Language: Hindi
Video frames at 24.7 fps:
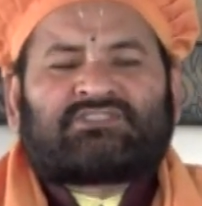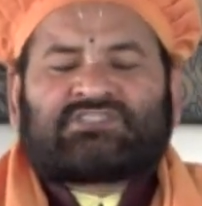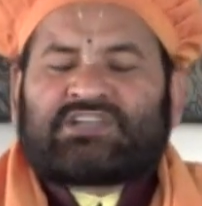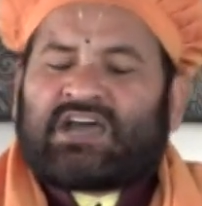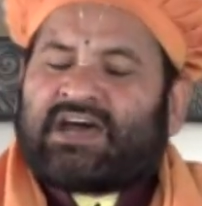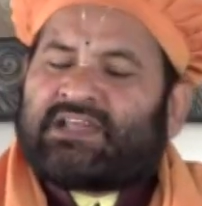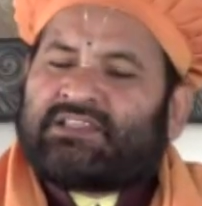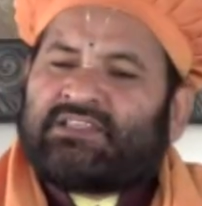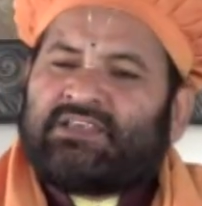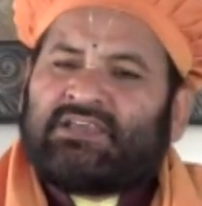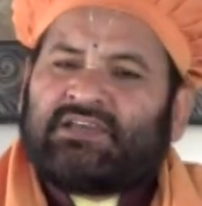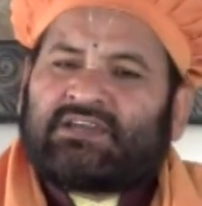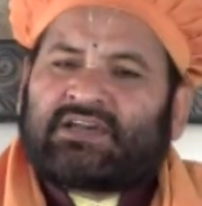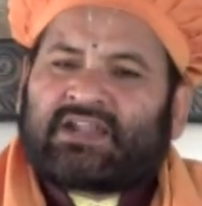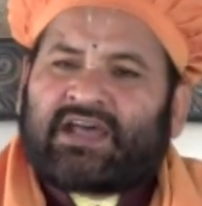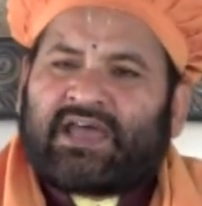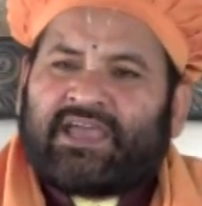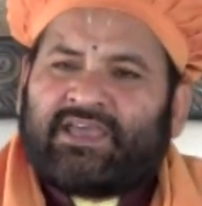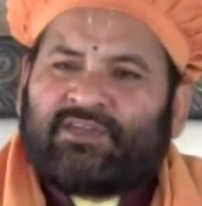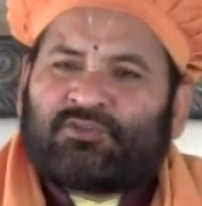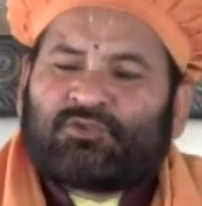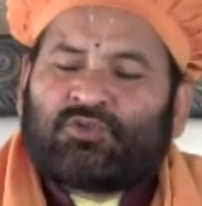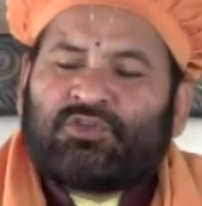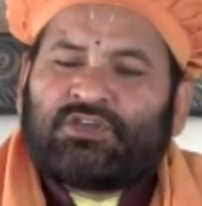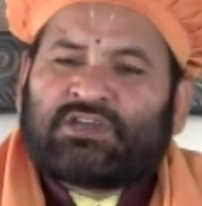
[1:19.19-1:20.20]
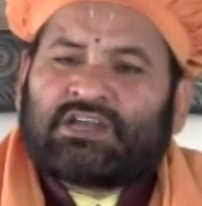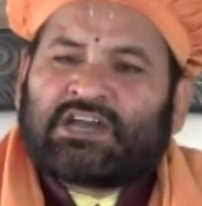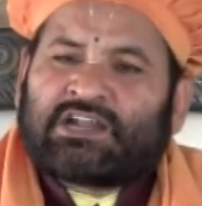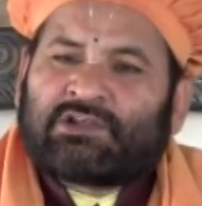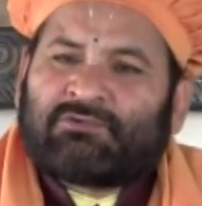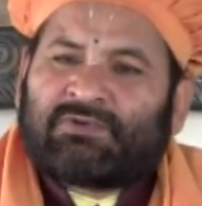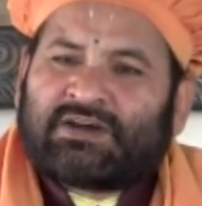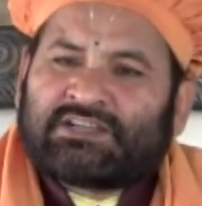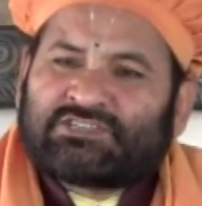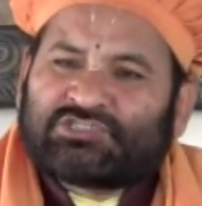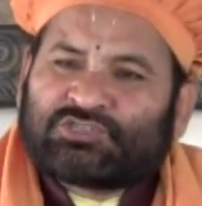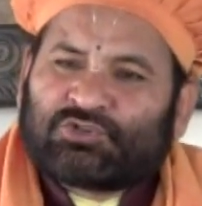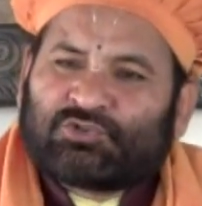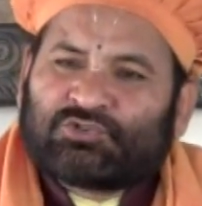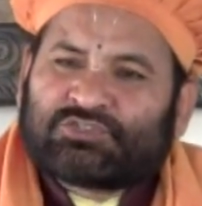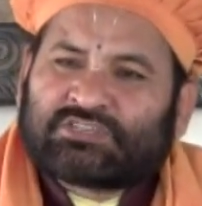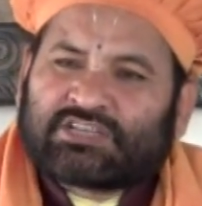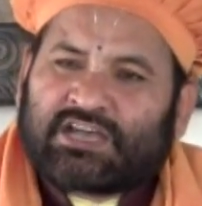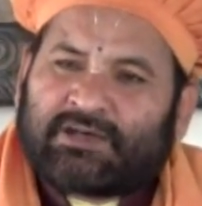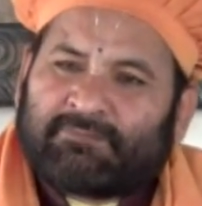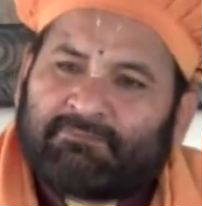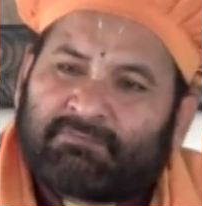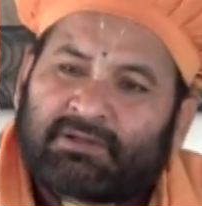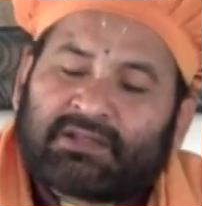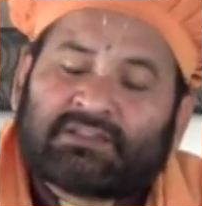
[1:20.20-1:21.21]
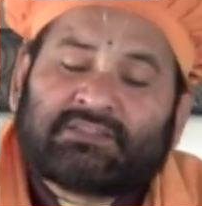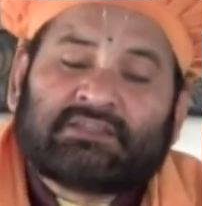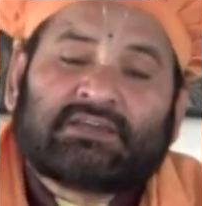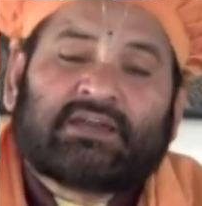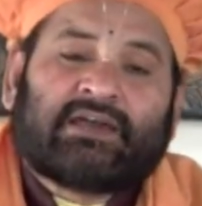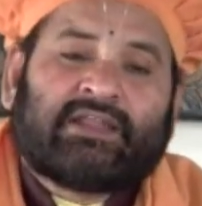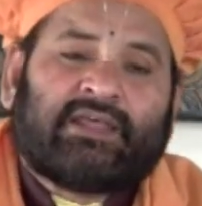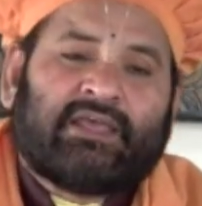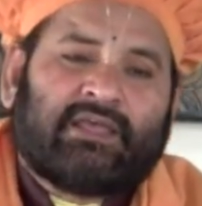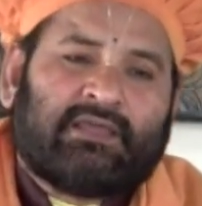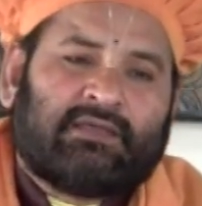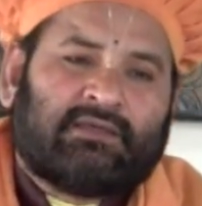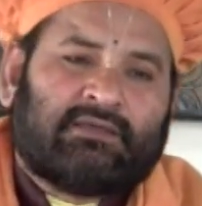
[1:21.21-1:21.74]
शादी कराए कोई करवा चौथ का व्रत करे